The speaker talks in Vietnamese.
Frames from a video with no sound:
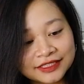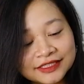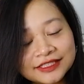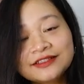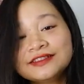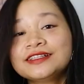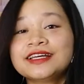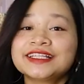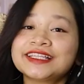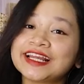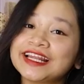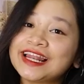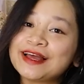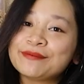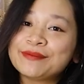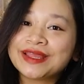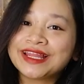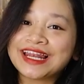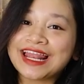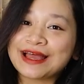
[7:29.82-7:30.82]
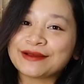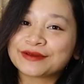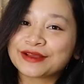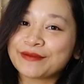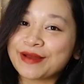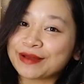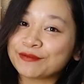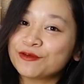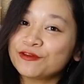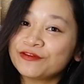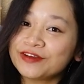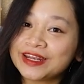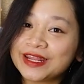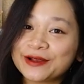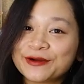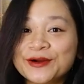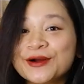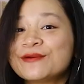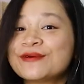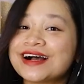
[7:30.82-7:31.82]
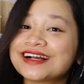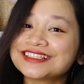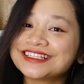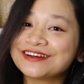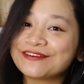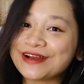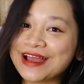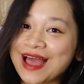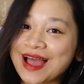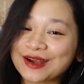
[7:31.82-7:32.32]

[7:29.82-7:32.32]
Tự nhận thấy là mình làm cái bánh muffin này cũng không khác gì ngoài